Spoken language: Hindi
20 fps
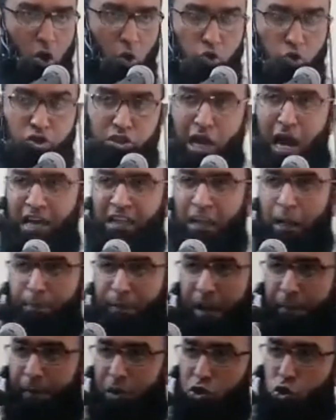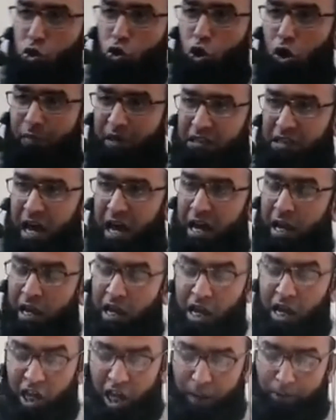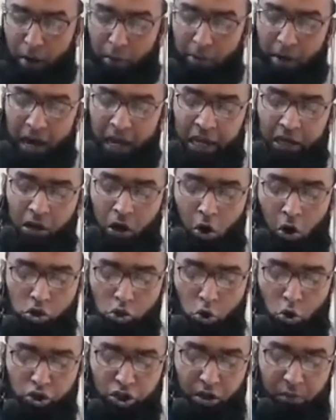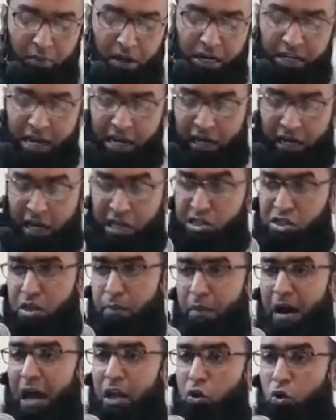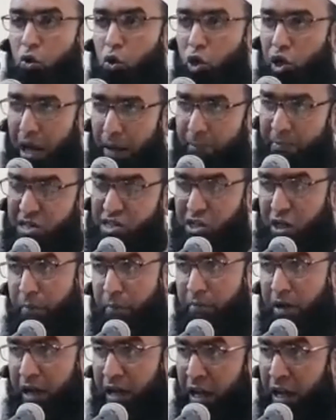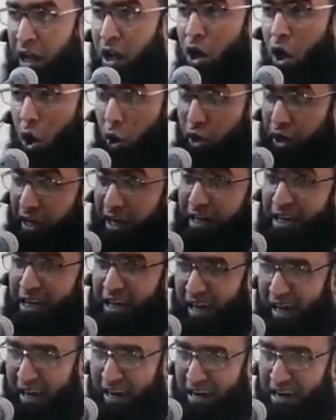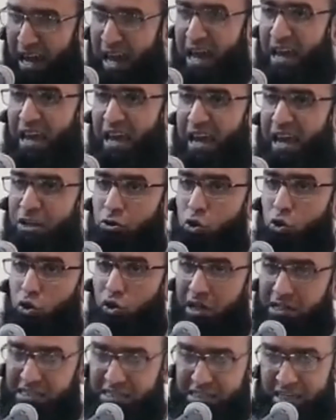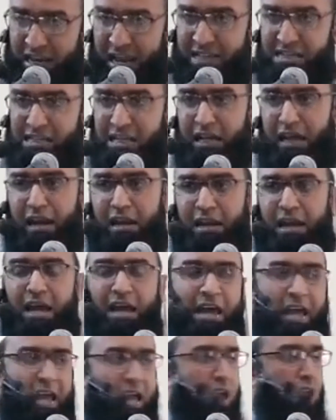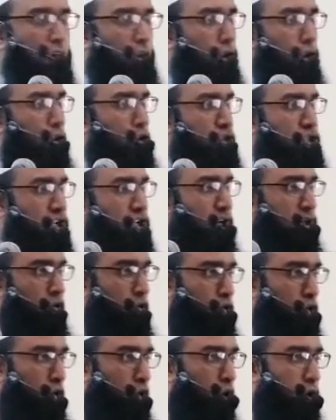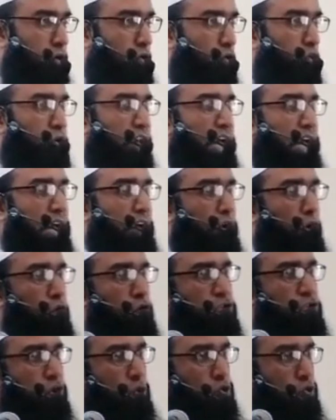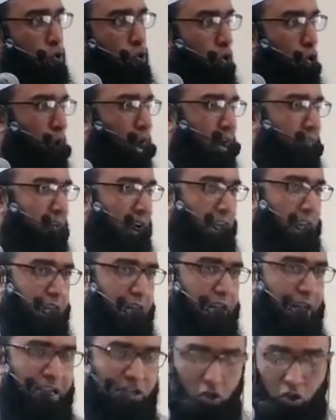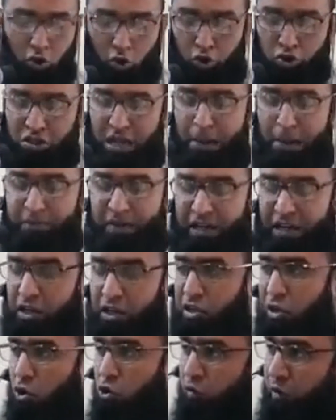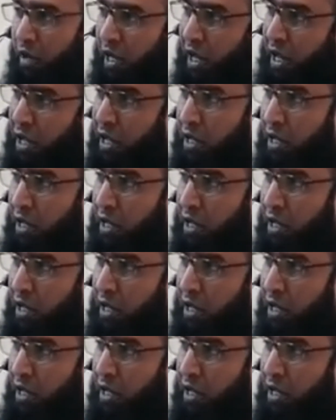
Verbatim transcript: उस्ताद अपने बच्चों को बताए कि मोबाइल और सोशल मीडिया के इस्तेमाल को कम अज कम करें और अगर करना है तो किस तरह से करना है कौन सी हदूद क्यूद हैं कौन से असूल कवानीन हैं जिनको सामने रखते हुए